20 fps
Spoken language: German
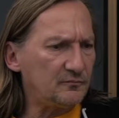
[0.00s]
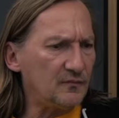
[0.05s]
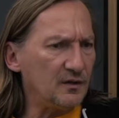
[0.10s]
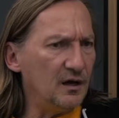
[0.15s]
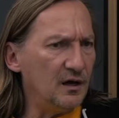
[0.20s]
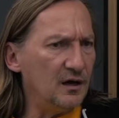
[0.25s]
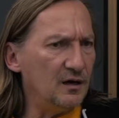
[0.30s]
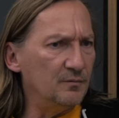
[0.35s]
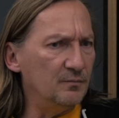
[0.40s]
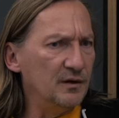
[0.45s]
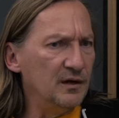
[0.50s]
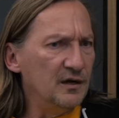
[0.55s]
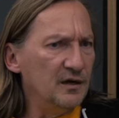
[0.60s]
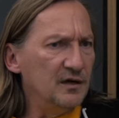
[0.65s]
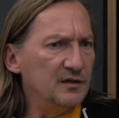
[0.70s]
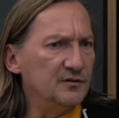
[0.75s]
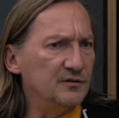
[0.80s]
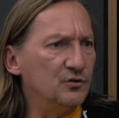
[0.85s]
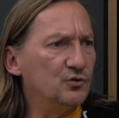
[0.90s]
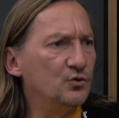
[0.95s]
ähm,
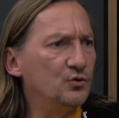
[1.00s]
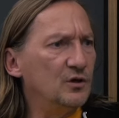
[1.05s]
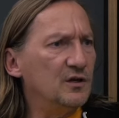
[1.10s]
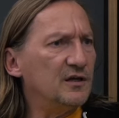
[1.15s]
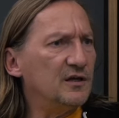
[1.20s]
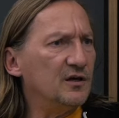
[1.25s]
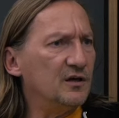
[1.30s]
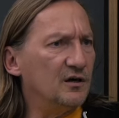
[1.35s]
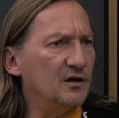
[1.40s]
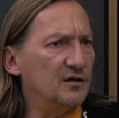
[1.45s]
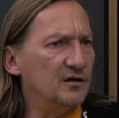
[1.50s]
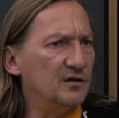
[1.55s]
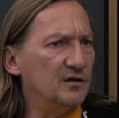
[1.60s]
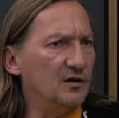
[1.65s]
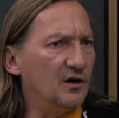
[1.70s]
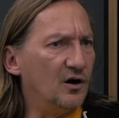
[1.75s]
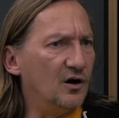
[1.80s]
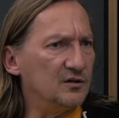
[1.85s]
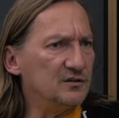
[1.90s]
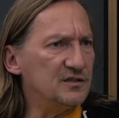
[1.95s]
natürlich
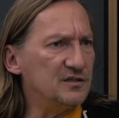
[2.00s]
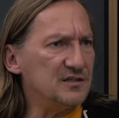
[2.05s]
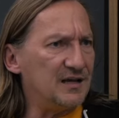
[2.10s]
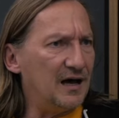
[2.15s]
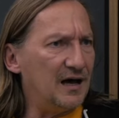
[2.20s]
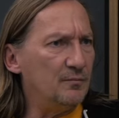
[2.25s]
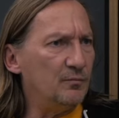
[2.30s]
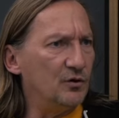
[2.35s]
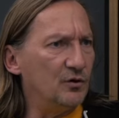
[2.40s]
hat es auch